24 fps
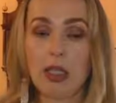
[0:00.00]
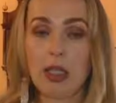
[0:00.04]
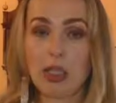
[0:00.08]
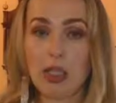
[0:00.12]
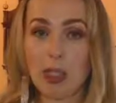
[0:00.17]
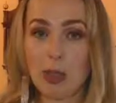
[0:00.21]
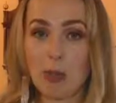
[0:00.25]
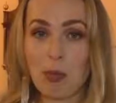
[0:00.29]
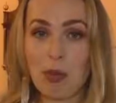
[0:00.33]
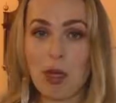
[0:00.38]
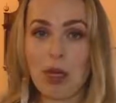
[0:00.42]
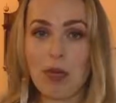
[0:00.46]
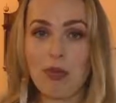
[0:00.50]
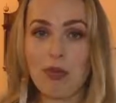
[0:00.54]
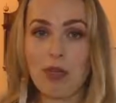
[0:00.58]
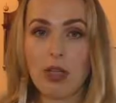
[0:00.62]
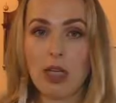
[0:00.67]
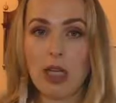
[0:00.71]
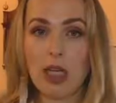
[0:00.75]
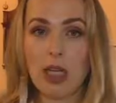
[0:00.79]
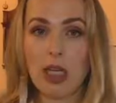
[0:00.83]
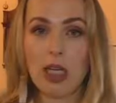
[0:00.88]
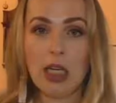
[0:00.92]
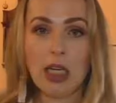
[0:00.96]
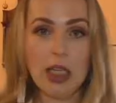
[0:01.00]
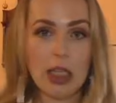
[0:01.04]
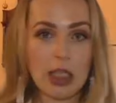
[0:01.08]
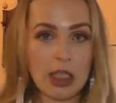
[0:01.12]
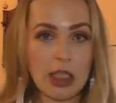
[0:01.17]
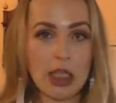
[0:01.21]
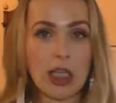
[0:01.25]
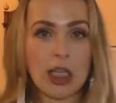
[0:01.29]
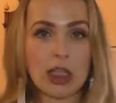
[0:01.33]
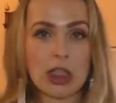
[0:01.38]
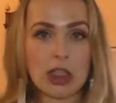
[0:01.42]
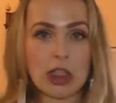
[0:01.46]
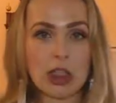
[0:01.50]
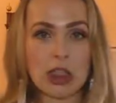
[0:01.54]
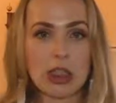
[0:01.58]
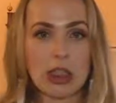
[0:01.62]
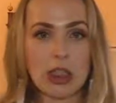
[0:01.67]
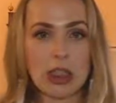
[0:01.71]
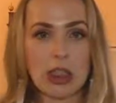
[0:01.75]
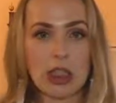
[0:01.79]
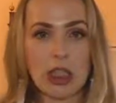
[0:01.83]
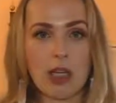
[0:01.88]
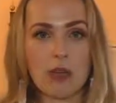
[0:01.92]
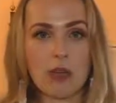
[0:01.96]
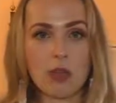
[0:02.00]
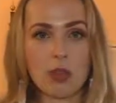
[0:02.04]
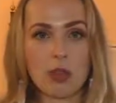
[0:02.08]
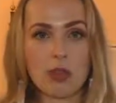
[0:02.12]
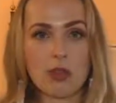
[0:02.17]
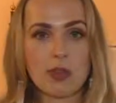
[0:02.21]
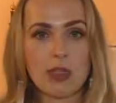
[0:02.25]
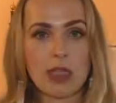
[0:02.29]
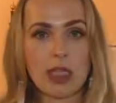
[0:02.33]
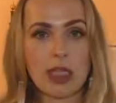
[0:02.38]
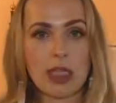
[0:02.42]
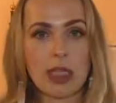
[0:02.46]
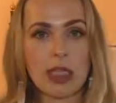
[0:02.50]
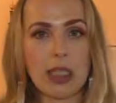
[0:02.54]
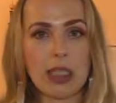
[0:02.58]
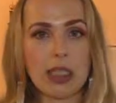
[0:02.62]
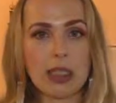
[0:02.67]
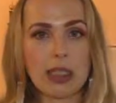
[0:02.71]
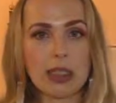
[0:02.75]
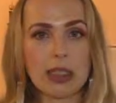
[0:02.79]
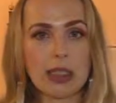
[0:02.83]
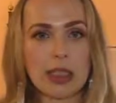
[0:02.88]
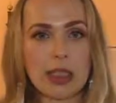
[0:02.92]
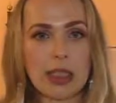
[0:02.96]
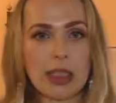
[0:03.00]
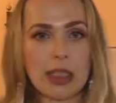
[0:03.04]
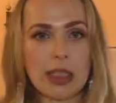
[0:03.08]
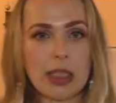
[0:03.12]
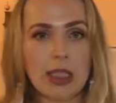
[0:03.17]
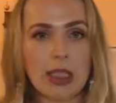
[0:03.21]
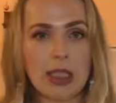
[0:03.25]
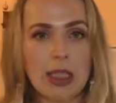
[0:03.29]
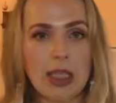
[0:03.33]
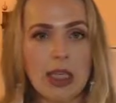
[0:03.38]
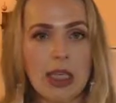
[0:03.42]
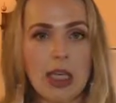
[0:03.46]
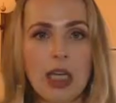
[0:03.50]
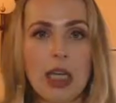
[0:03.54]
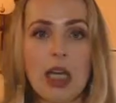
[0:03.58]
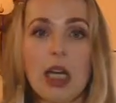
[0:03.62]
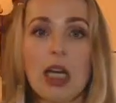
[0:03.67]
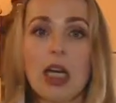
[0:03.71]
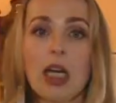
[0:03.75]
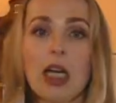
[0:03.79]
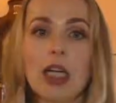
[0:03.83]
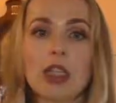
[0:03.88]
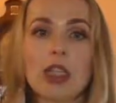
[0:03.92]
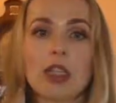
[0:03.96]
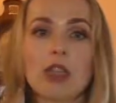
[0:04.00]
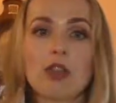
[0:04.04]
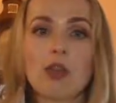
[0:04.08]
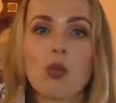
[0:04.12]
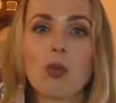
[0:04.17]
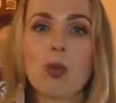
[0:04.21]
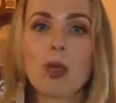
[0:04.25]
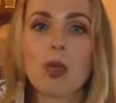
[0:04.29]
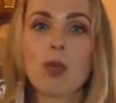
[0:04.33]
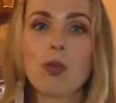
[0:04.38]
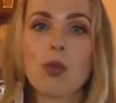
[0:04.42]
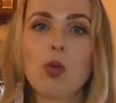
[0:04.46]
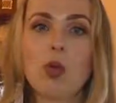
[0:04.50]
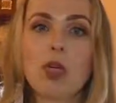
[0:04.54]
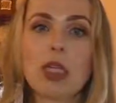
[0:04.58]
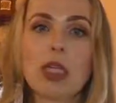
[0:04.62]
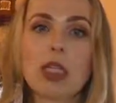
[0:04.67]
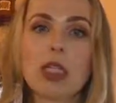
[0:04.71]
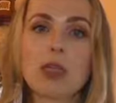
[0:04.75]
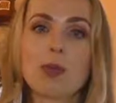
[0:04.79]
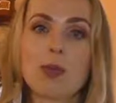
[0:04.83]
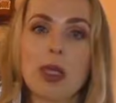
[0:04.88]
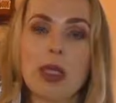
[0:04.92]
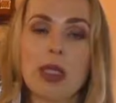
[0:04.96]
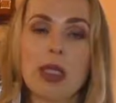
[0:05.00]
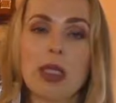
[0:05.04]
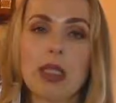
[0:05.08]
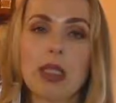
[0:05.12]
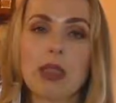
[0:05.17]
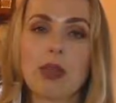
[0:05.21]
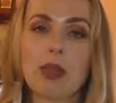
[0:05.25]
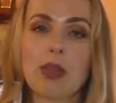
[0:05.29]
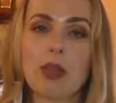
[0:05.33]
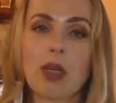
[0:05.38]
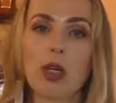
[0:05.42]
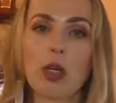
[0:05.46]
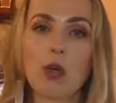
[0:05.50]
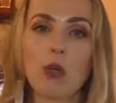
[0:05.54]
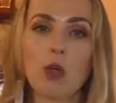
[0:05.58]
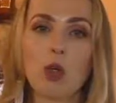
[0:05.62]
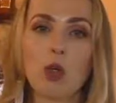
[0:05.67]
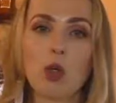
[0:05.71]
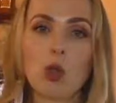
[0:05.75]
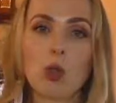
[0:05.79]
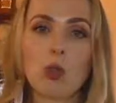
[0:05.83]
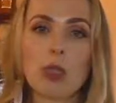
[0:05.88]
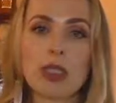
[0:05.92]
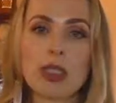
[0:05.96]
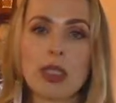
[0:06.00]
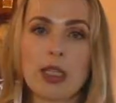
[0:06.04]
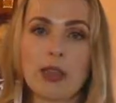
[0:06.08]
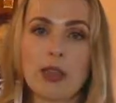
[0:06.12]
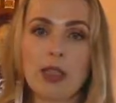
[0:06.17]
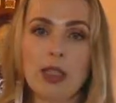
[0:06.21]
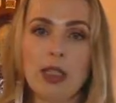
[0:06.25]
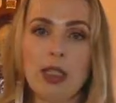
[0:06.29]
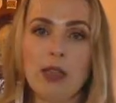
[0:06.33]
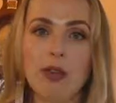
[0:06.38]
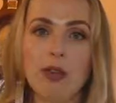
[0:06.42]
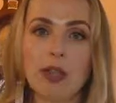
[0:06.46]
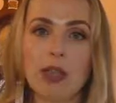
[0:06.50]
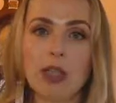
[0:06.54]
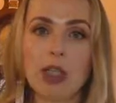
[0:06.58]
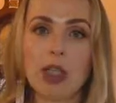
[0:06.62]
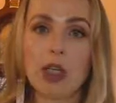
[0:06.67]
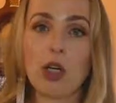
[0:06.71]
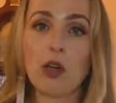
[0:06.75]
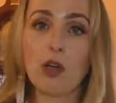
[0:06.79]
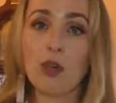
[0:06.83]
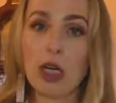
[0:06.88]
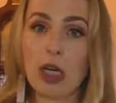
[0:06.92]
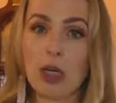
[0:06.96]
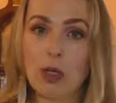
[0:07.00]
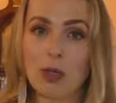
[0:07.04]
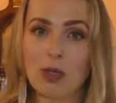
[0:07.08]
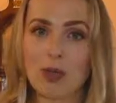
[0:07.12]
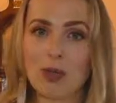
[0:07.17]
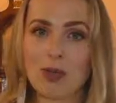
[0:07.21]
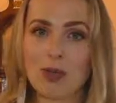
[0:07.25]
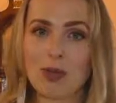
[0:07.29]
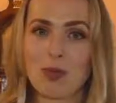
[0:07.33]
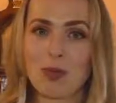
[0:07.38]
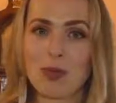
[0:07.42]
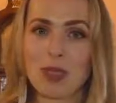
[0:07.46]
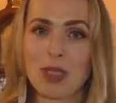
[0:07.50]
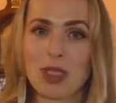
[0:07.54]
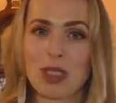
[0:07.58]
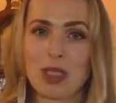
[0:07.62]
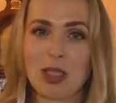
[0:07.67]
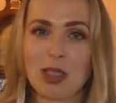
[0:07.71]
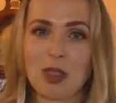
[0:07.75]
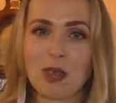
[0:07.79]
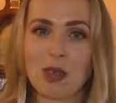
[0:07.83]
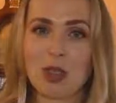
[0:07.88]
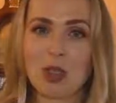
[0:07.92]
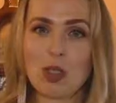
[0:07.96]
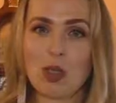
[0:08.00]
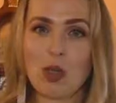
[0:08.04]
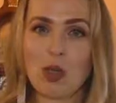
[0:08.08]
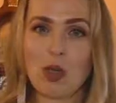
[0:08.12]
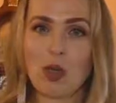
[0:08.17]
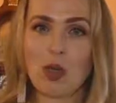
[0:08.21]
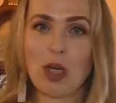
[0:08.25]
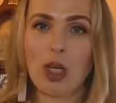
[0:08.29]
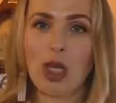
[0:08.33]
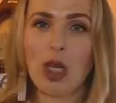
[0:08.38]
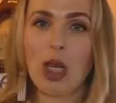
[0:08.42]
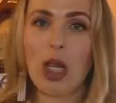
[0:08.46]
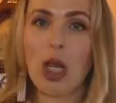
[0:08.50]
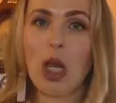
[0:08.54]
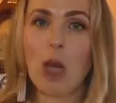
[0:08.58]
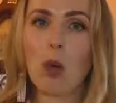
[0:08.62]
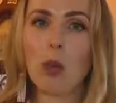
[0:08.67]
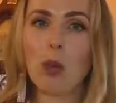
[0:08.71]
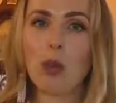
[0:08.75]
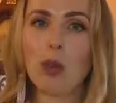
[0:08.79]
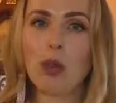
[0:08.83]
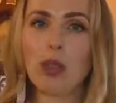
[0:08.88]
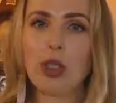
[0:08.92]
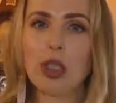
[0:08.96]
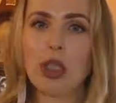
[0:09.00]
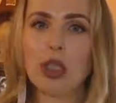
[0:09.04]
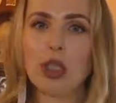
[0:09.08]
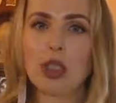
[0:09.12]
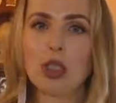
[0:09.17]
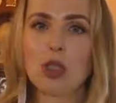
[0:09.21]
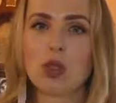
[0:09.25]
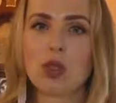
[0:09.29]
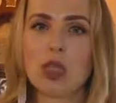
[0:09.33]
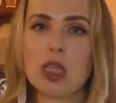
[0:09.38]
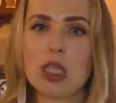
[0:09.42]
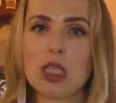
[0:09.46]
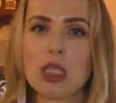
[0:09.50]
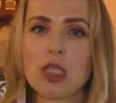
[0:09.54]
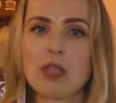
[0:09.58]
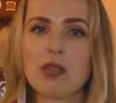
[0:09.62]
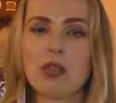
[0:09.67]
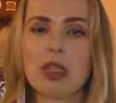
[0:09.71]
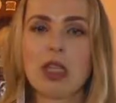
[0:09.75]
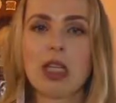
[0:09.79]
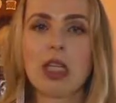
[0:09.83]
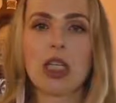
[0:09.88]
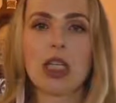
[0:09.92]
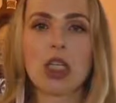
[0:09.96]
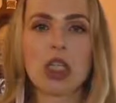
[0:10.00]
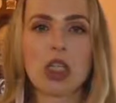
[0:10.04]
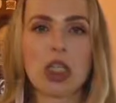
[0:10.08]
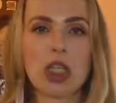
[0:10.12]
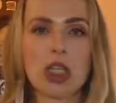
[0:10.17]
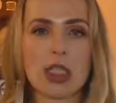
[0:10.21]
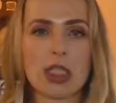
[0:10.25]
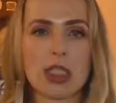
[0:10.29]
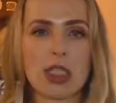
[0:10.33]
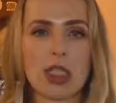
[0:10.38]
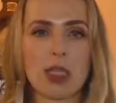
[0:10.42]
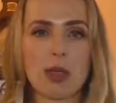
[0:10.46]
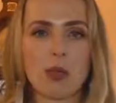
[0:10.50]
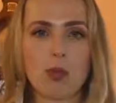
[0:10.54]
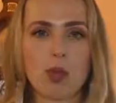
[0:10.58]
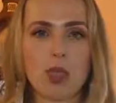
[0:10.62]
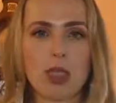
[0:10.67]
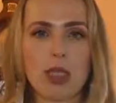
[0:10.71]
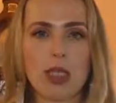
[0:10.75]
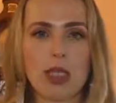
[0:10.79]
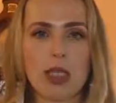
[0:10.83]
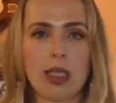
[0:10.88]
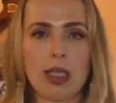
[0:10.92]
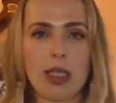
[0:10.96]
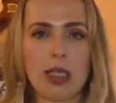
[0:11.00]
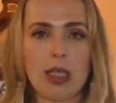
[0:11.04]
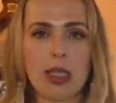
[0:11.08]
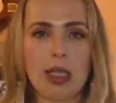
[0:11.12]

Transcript: Не правда ли неожиданно для вузовской коллекции? Качеству подбора экспонатов могут позавидовать, в хорошем смысле этого слова, многие государственные и частные музеи.